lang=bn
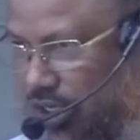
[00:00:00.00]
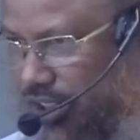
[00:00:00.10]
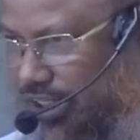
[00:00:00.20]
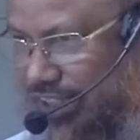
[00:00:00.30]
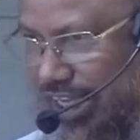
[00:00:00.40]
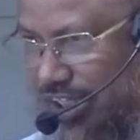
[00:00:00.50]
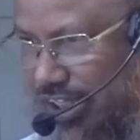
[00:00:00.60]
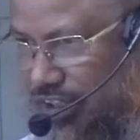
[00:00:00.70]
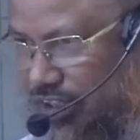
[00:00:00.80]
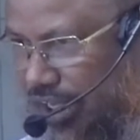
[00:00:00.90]
এটা
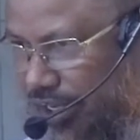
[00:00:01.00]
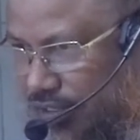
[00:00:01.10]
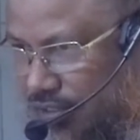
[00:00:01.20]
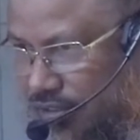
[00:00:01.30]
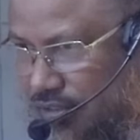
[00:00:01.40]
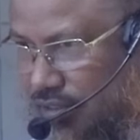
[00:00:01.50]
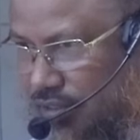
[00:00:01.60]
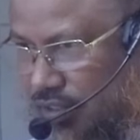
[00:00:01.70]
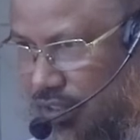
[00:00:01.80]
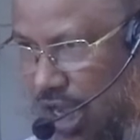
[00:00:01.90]
জাহিলিয়াত না
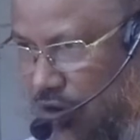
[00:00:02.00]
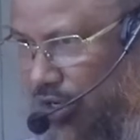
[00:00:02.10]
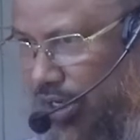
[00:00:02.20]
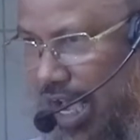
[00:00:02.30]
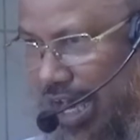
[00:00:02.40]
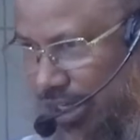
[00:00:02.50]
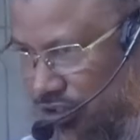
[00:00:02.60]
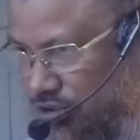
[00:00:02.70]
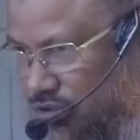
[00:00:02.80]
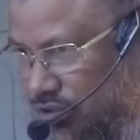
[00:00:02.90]
কারণ এরা আর
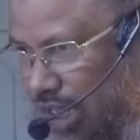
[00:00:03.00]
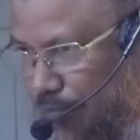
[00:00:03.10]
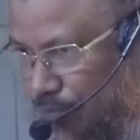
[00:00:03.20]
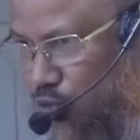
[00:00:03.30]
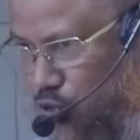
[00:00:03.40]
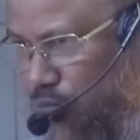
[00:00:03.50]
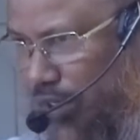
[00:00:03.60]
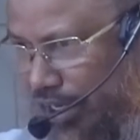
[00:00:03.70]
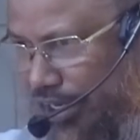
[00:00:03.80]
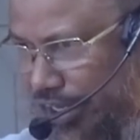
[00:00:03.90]
ধাপ উঁচু
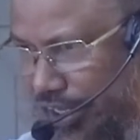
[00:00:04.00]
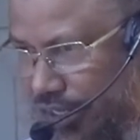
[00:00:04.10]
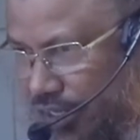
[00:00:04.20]
মানের নাকি